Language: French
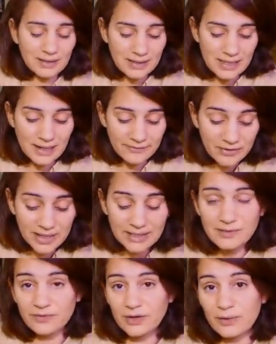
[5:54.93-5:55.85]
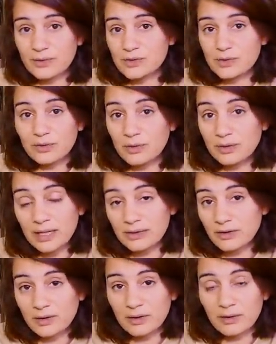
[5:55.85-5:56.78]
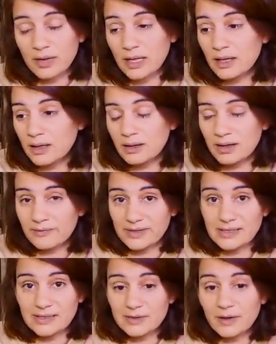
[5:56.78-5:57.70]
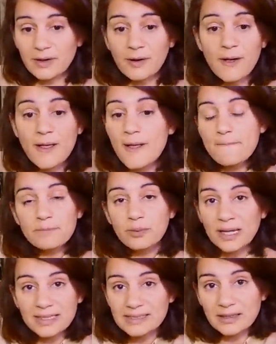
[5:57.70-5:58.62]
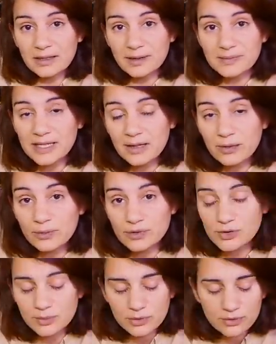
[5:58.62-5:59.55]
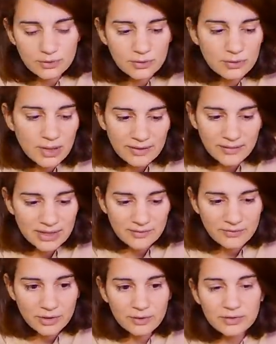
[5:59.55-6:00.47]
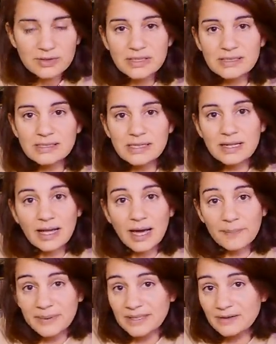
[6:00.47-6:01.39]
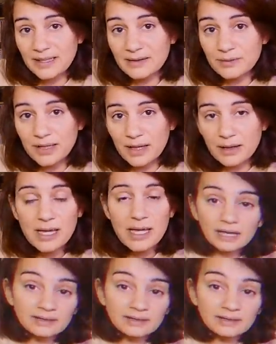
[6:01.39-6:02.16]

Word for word: La vraie différence entre le trader et l'investisseur, pour la dire comme ça, grosso modo, la vraie différence, c'est la rapidité du gain.